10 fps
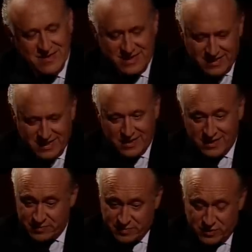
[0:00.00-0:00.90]

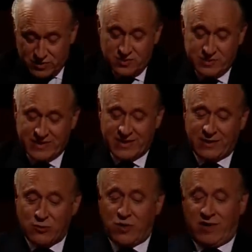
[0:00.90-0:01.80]
Gracias, pero no es verdad que
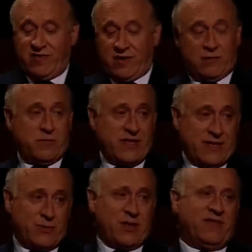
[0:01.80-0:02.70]
nunca fallo.
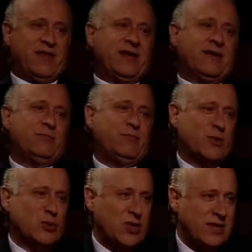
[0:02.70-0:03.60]
Mañana voy a fallar. Bueno,
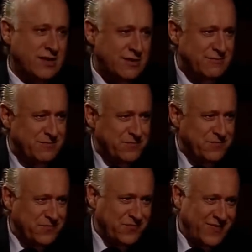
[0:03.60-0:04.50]
pero que pues,
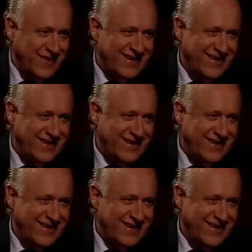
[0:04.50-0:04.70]
será por culpa